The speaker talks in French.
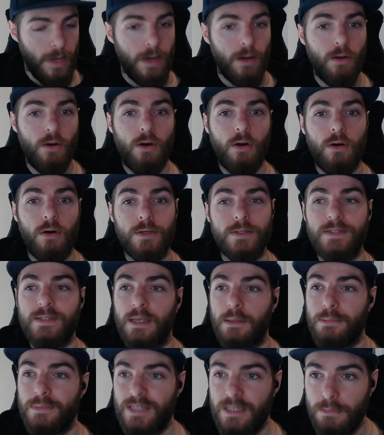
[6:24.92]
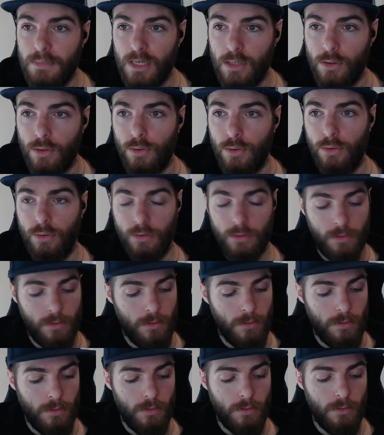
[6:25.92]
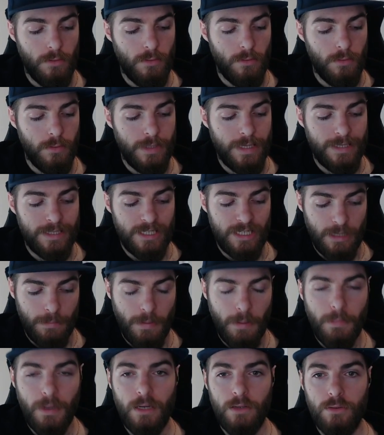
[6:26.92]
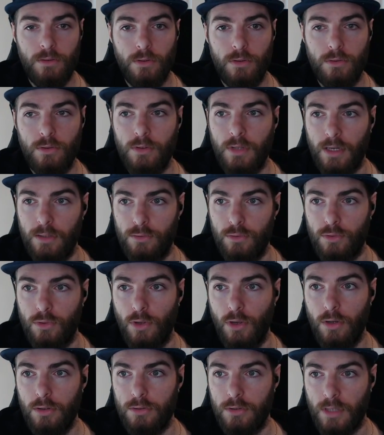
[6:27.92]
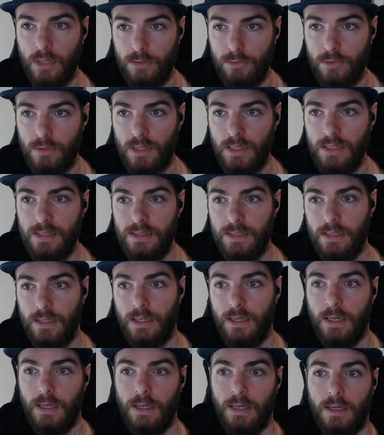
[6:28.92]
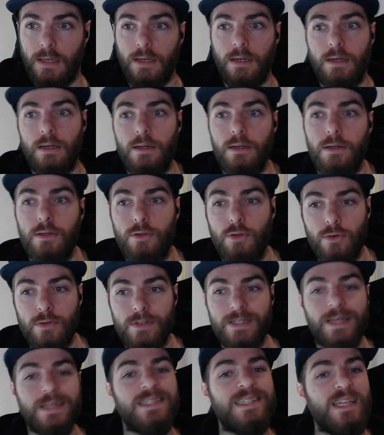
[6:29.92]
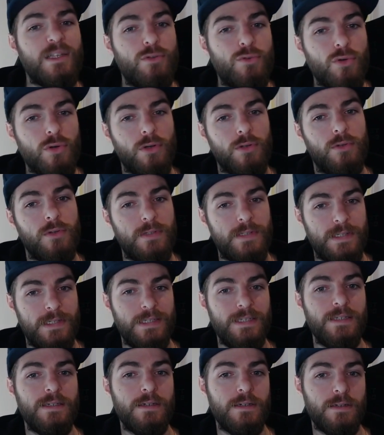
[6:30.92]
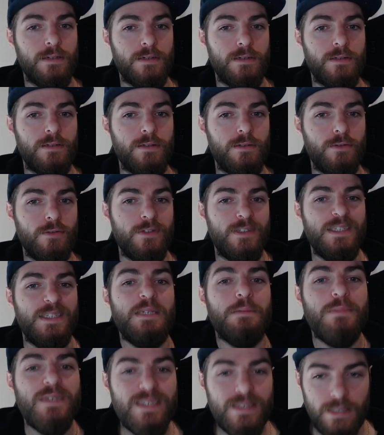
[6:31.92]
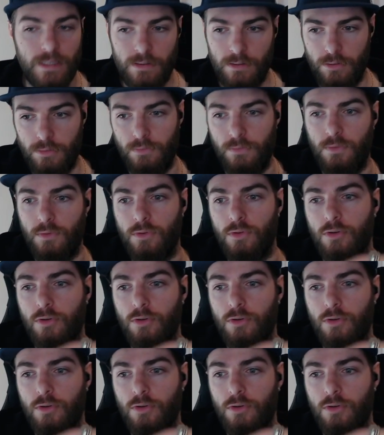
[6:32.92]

Alors, c'est un petit milieu. Il y a déjà pas mal de, traducteurs, de traductrices. donc, c'est assez dur de s'y immiscer, si tu veux.